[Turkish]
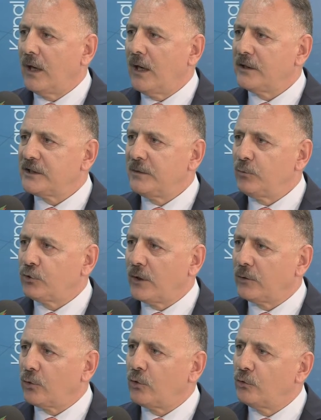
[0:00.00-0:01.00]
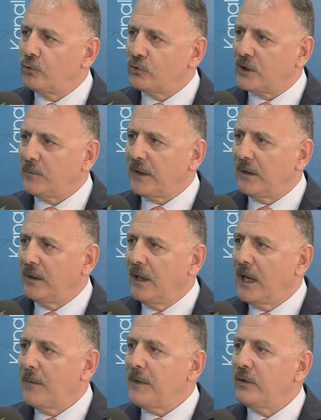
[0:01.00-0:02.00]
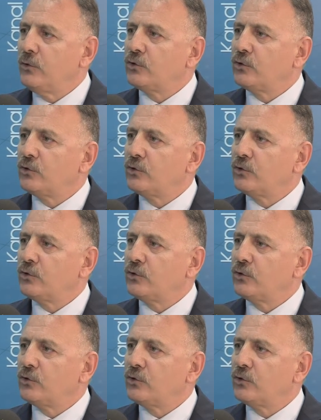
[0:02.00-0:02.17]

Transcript: Acil butona dokunduğu zaman hemen